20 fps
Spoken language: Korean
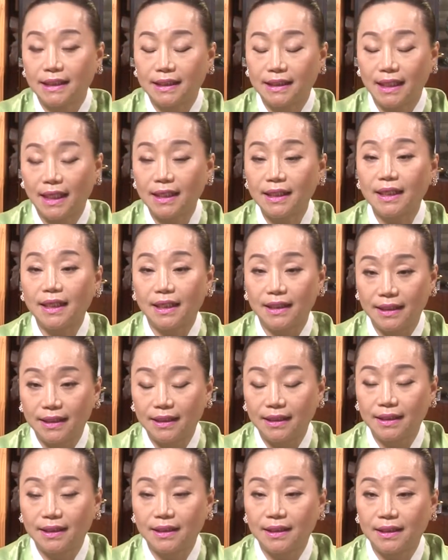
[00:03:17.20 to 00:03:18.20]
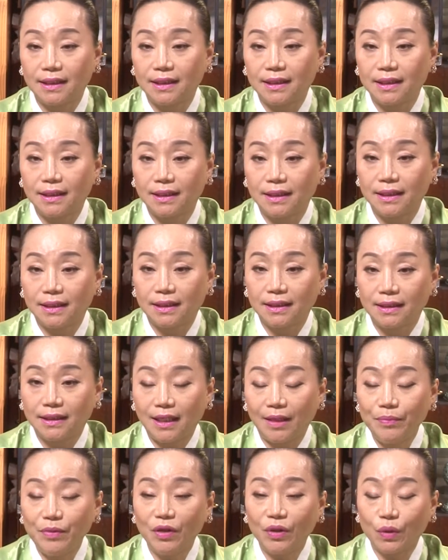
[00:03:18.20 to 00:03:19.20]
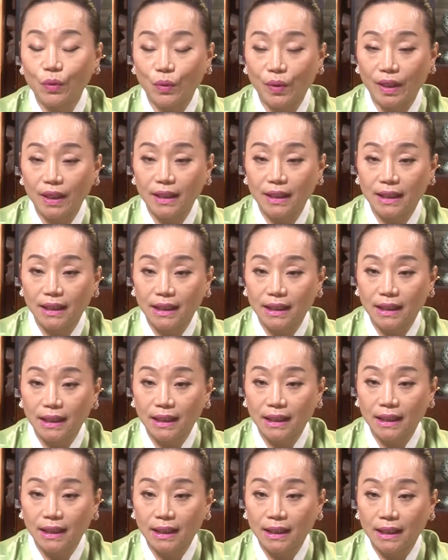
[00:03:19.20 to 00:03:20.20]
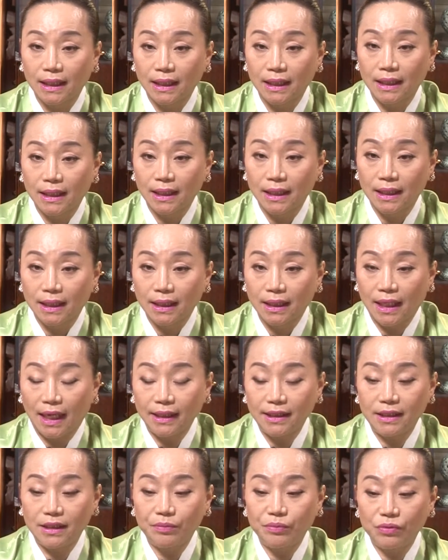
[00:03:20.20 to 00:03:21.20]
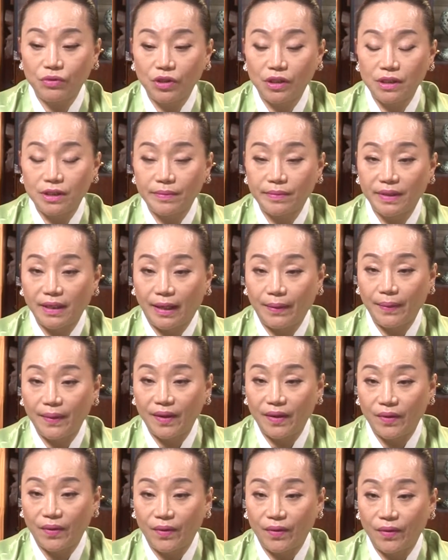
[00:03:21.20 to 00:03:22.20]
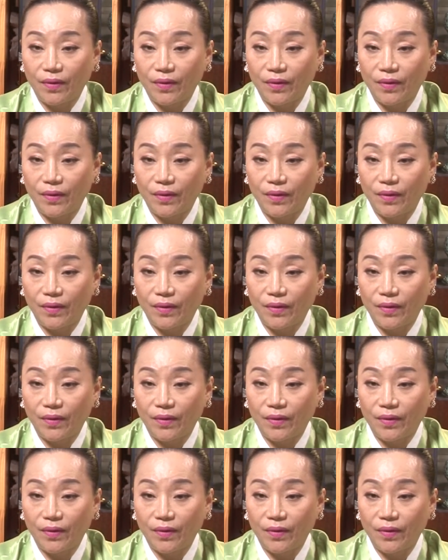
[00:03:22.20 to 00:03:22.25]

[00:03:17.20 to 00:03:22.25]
잠깐 3년 동안 같이 붙어 있으면 안 돼요.